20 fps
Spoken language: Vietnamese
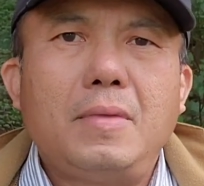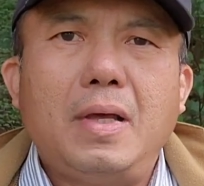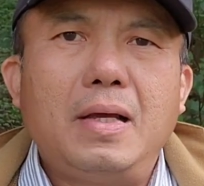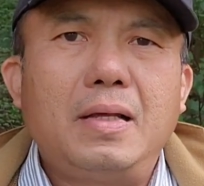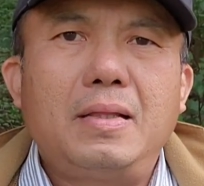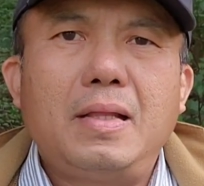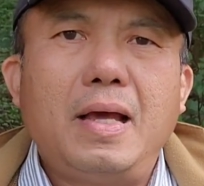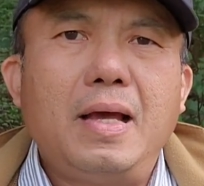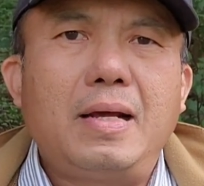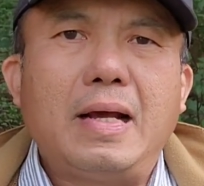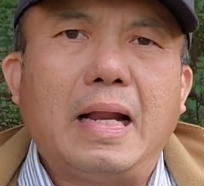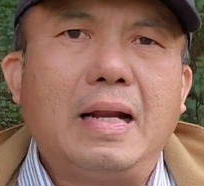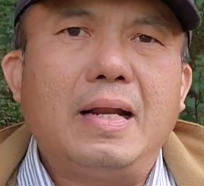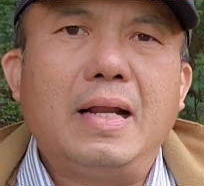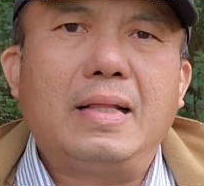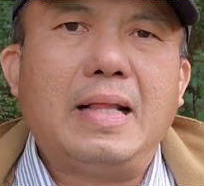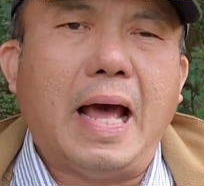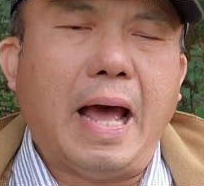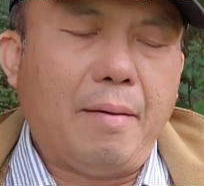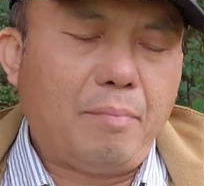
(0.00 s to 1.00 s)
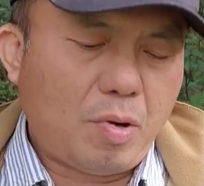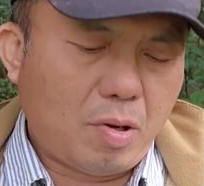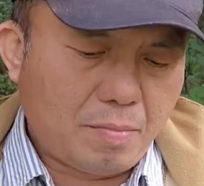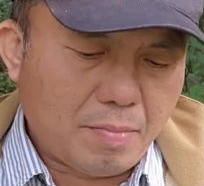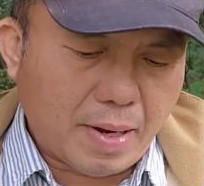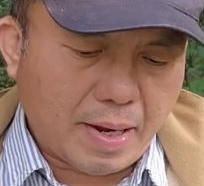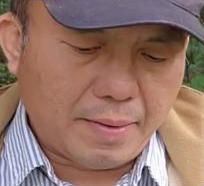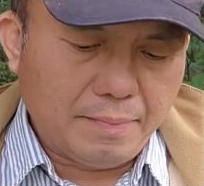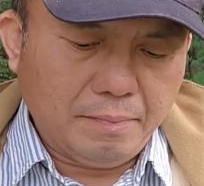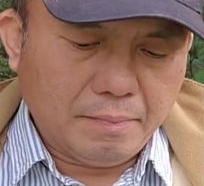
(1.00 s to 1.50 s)
thấy thấy cảnh này thảm quá
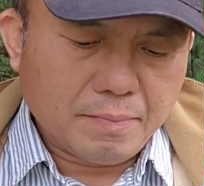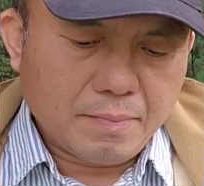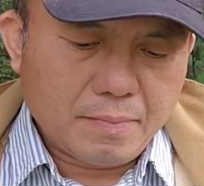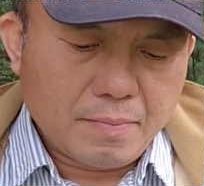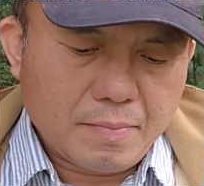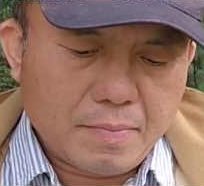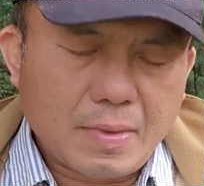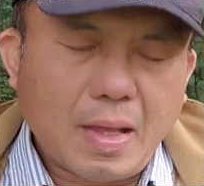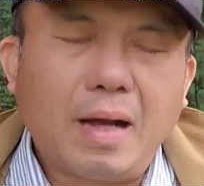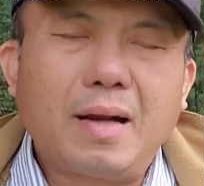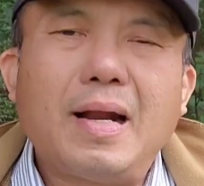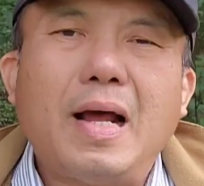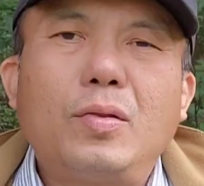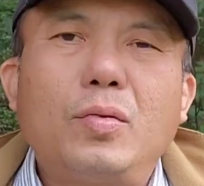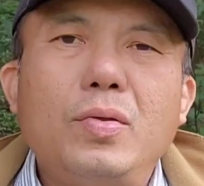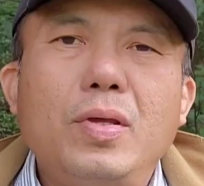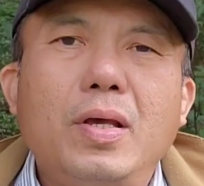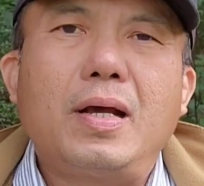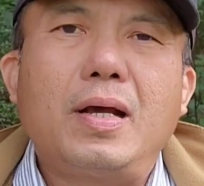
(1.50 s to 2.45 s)
các bạn thật ra